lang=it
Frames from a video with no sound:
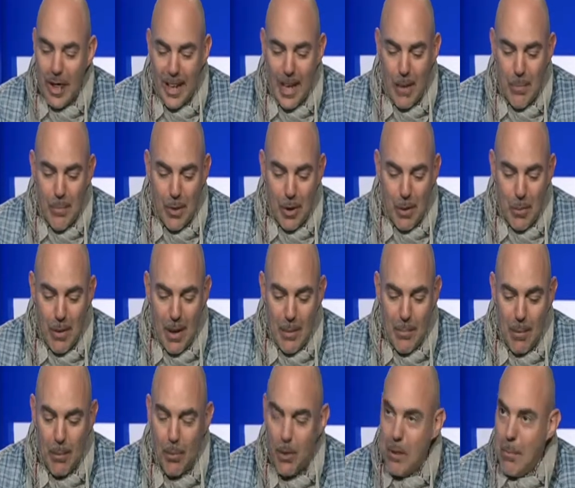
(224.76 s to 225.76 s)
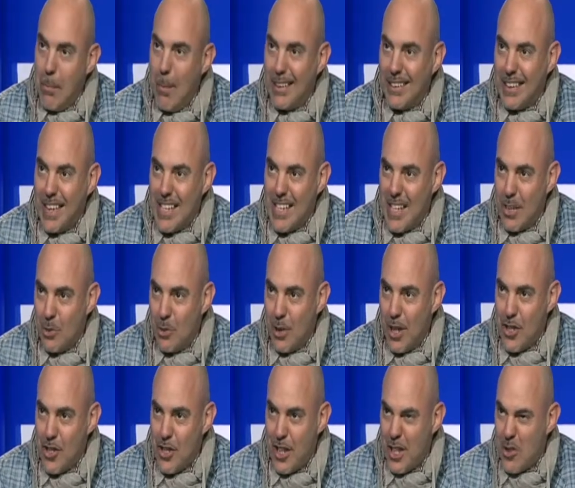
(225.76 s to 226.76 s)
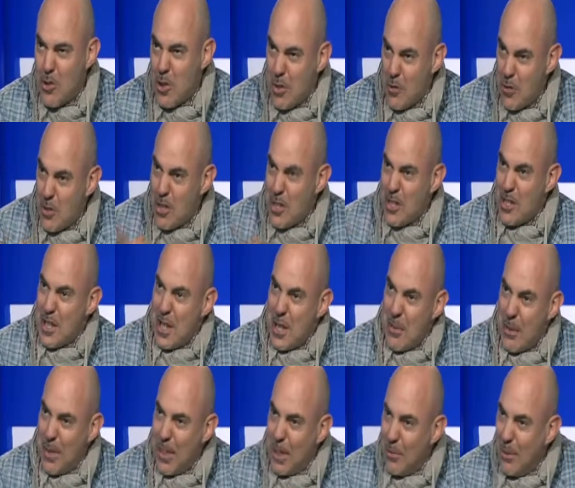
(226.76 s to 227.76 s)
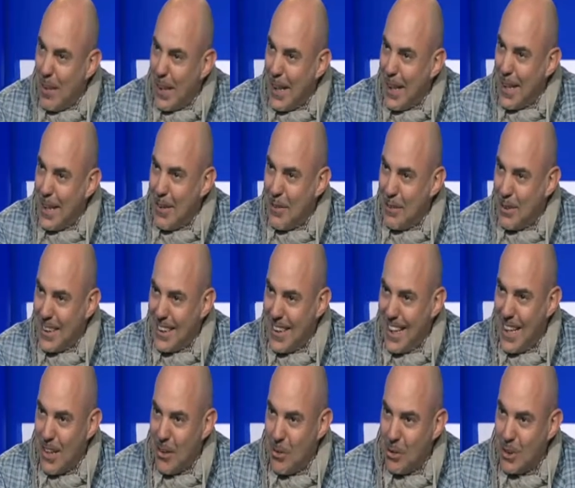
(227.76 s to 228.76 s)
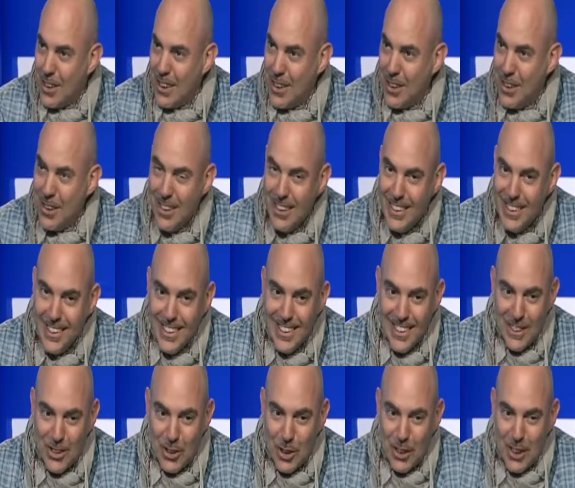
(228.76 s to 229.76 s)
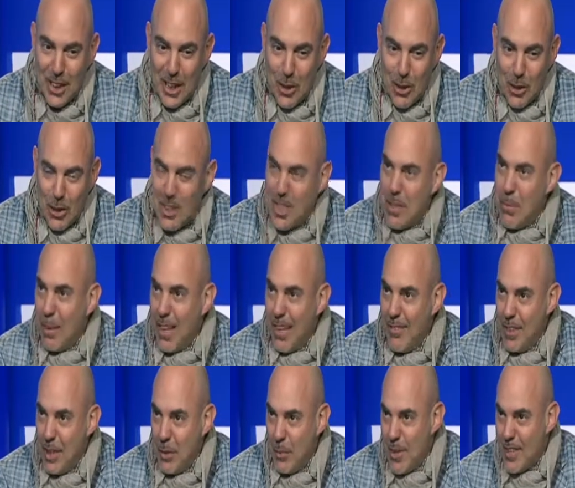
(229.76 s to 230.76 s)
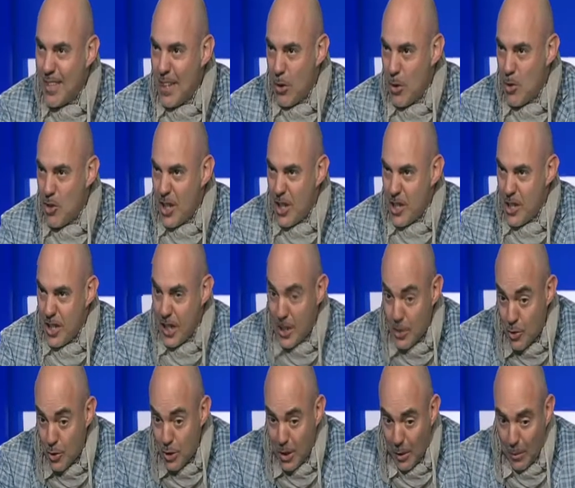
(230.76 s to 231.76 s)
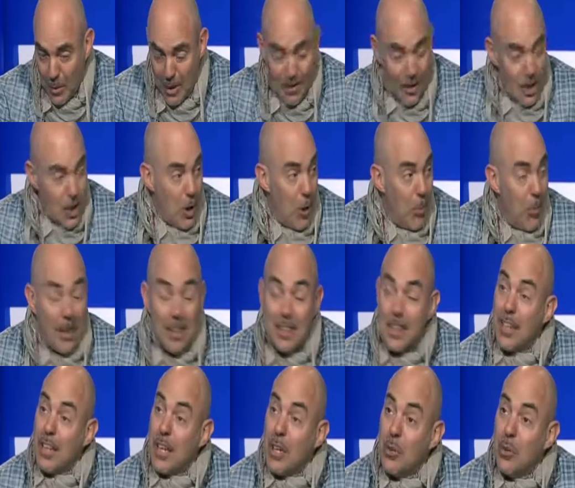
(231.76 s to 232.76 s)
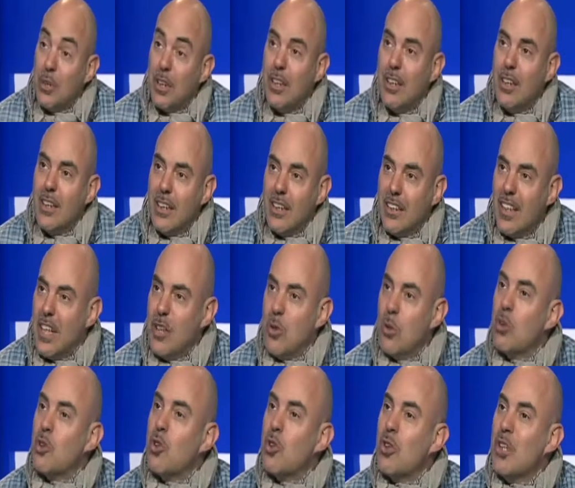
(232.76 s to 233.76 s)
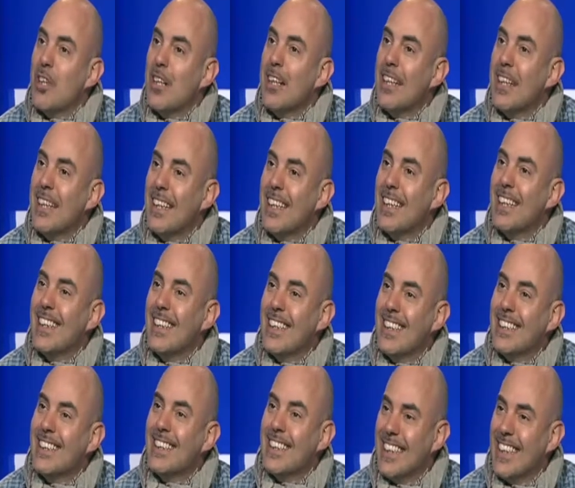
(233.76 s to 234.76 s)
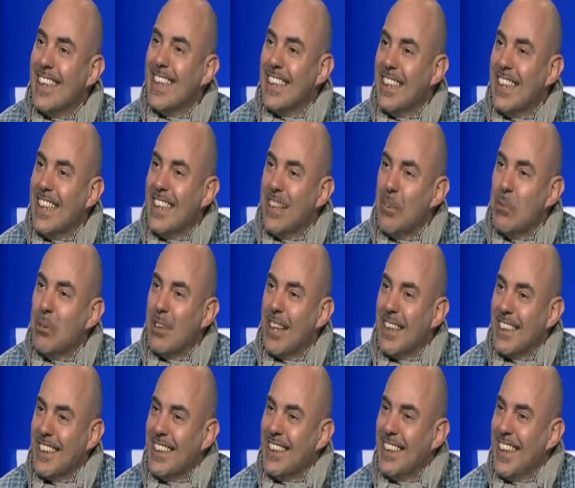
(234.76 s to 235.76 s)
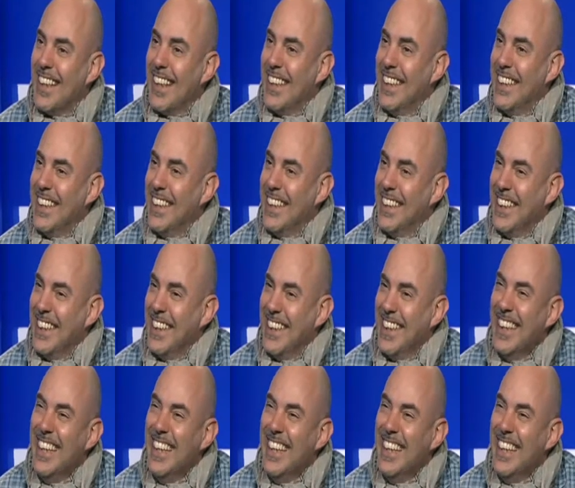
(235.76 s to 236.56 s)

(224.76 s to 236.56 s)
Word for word: Gabri ormai abbiamo ribattezzato una generazione, forse se ne era parlato anche a livello teatrale con te, no? Non so se ricordi, si parlava di questa nostra generazione, della quale facciamo parte anche noi. Dei tardo trentenni. Sì, degli ultra trentenni,